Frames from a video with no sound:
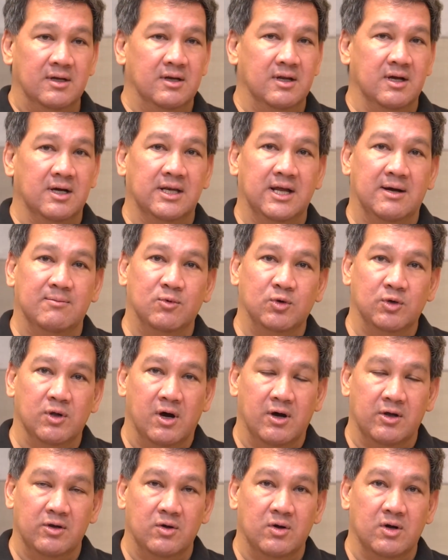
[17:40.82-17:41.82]
แล้วก็ทางบูด
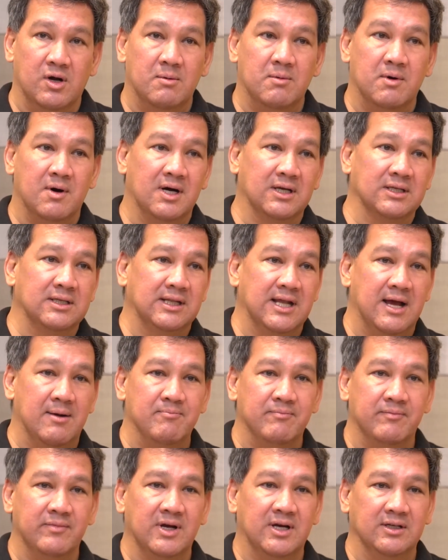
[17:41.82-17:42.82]
อด้วยเขาบอกว่าจะ
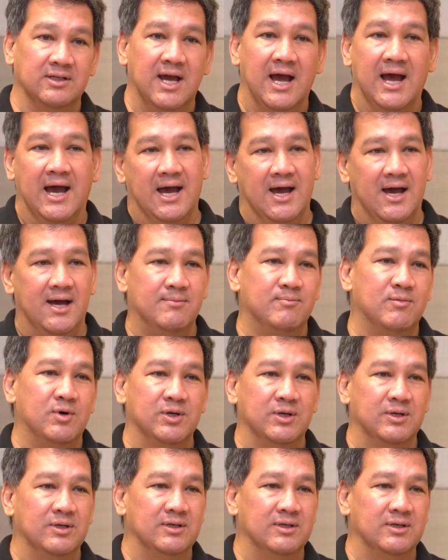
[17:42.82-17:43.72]
ทำเขาจะหาโม